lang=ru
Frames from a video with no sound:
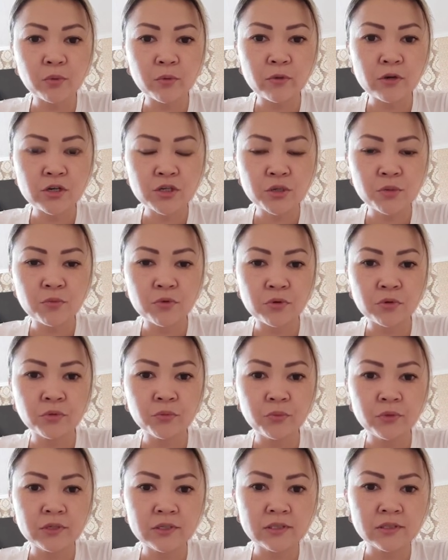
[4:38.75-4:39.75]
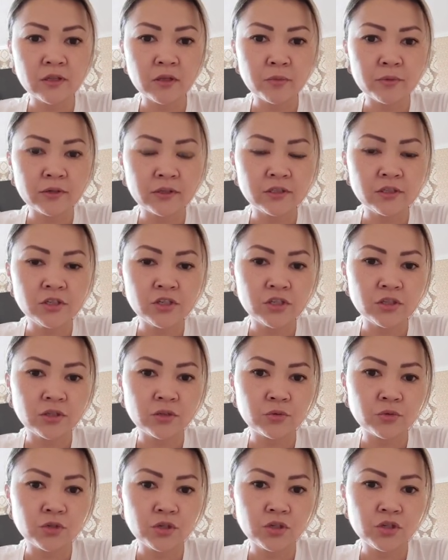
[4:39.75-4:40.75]
по большому он перестал
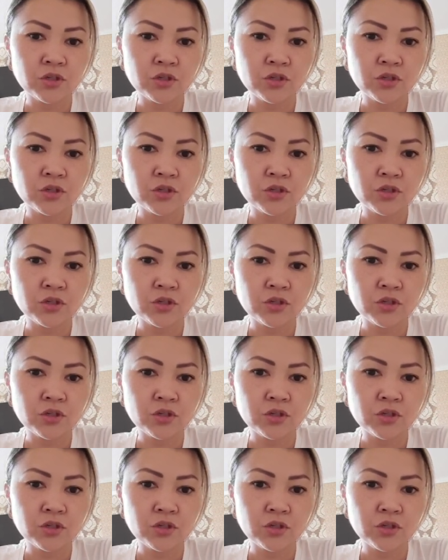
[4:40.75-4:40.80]
практически уже